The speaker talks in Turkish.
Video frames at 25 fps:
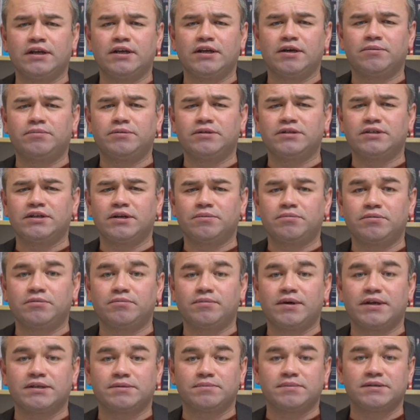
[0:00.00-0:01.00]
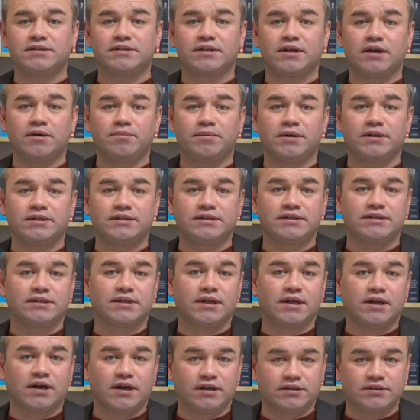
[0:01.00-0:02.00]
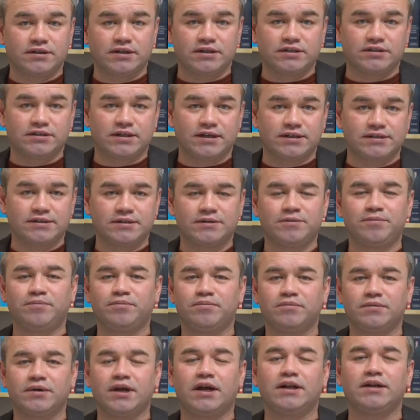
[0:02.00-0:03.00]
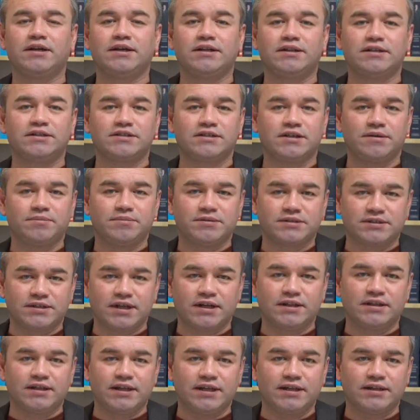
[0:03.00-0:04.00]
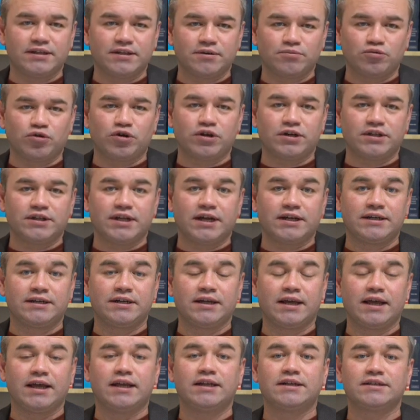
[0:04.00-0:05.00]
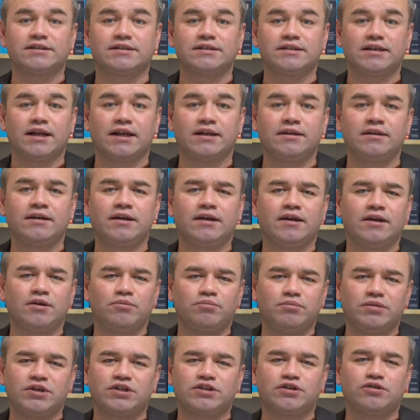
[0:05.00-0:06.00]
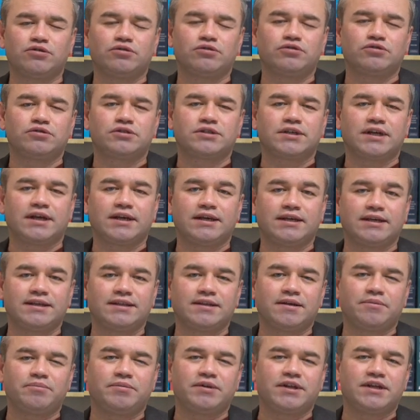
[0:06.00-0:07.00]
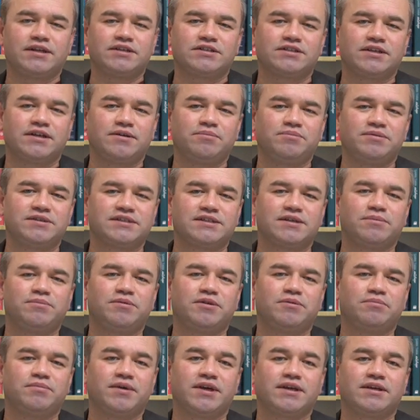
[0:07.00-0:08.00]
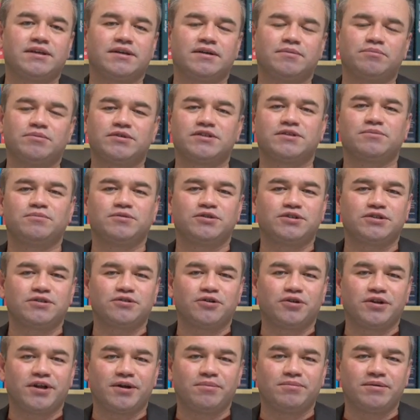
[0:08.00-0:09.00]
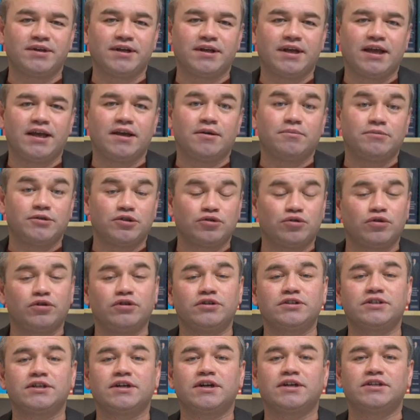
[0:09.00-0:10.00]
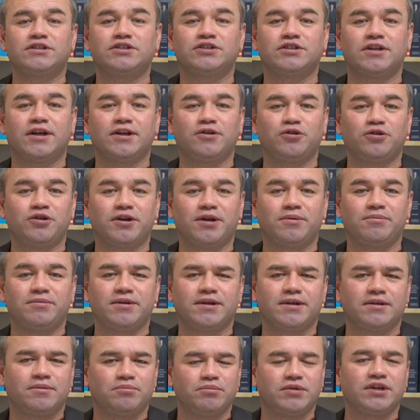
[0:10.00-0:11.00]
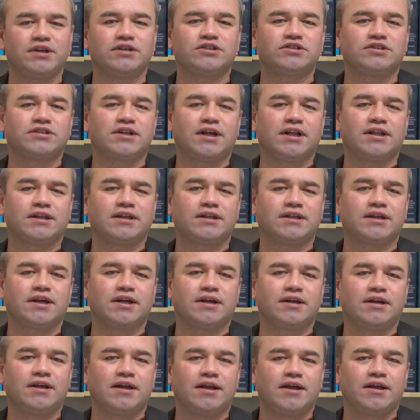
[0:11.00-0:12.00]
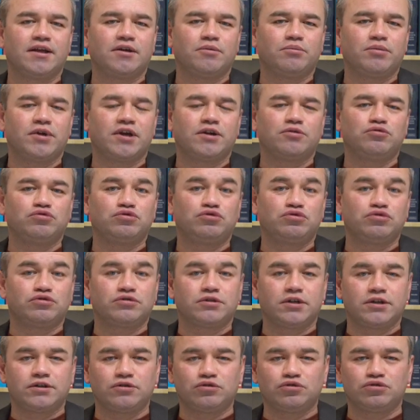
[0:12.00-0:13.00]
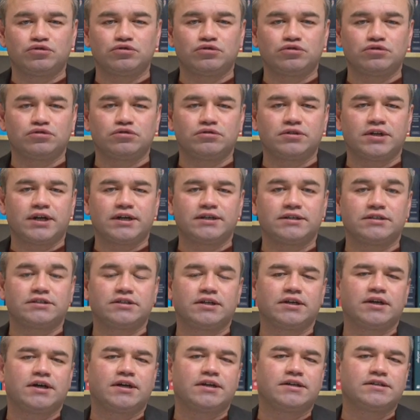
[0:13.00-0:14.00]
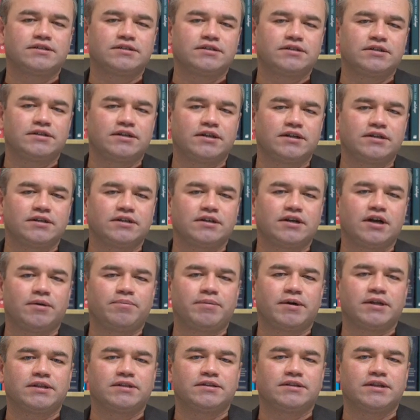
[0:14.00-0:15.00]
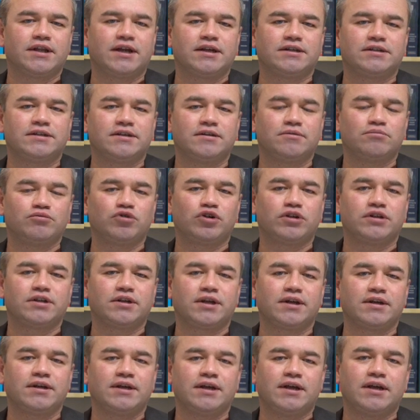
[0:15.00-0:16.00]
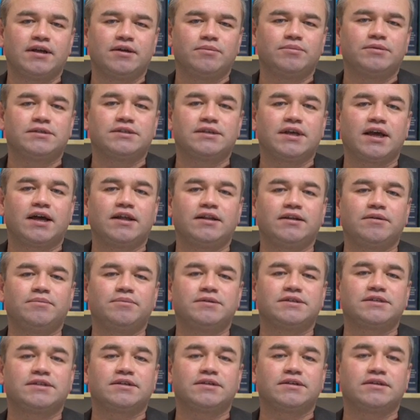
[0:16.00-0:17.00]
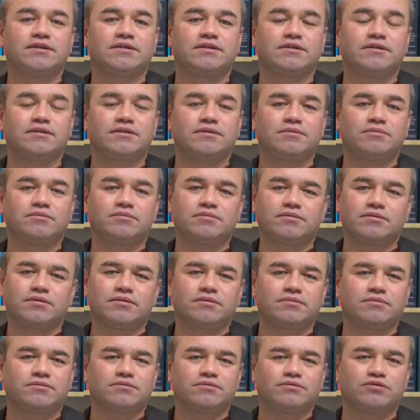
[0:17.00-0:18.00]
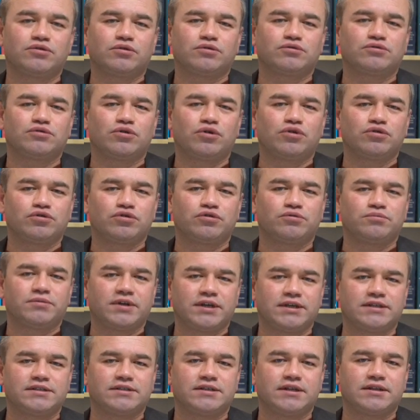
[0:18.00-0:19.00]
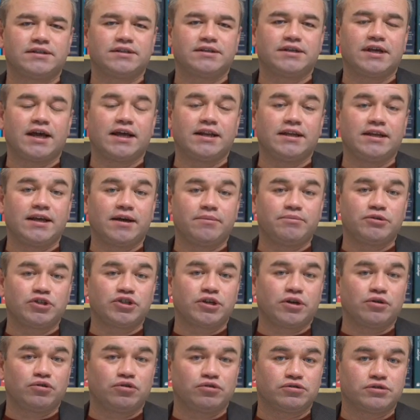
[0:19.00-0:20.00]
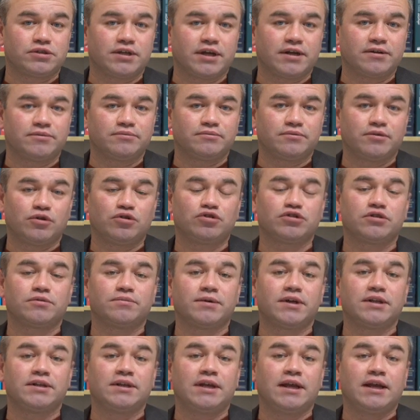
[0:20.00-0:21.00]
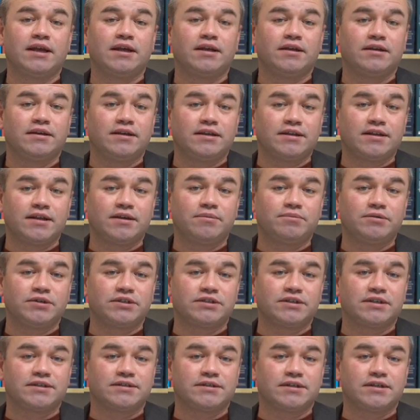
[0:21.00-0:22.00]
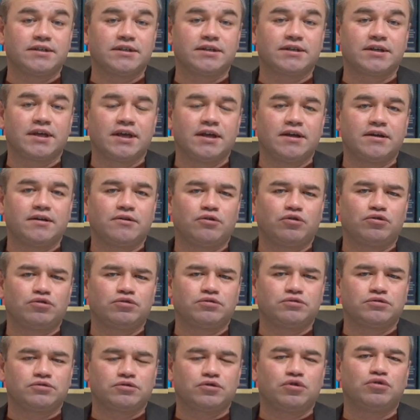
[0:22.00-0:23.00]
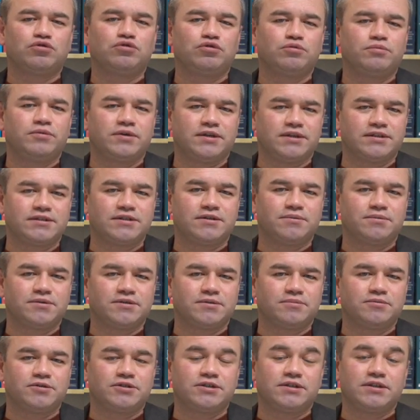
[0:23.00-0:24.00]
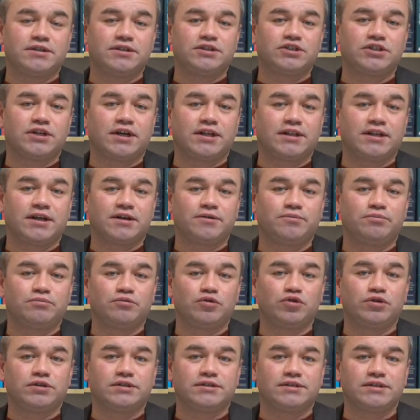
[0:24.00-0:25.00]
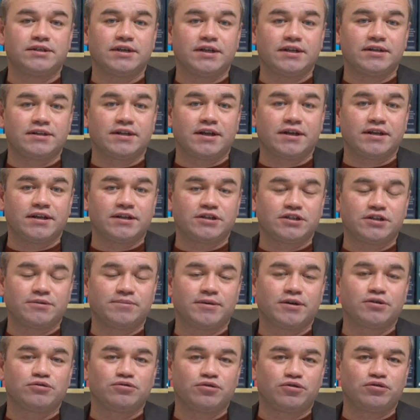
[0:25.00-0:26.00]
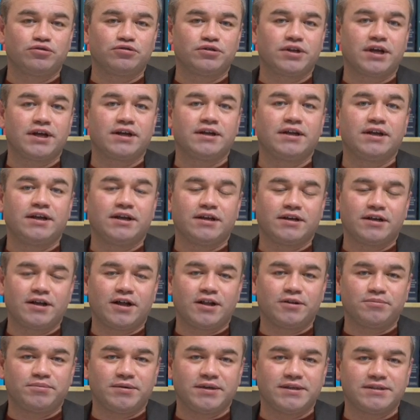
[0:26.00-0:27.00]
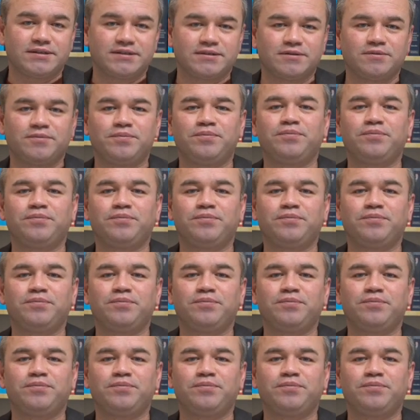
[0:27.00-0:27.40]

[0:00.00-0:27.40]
Yapılır yapılmaz biz de hemen size aktaracağız. Yani gideceğimizden değil de bu aralar en azından bir şey olursa gidebileceğimizi bilmek bizim için önemli. Psikolojik açıdan önemli. Birinci dalgada bir ara uçuşları durdurdular, işte kara sınırlarını kapattılar. Burada biz kendimizi çok zor durumda hissettik. Yani ya bir şey olsa o zaman gidemeyeceğiz dedik. O kötü bir histi bizim için. İnşallah bu hissi yeniden yaşamak zorunda kalmayız.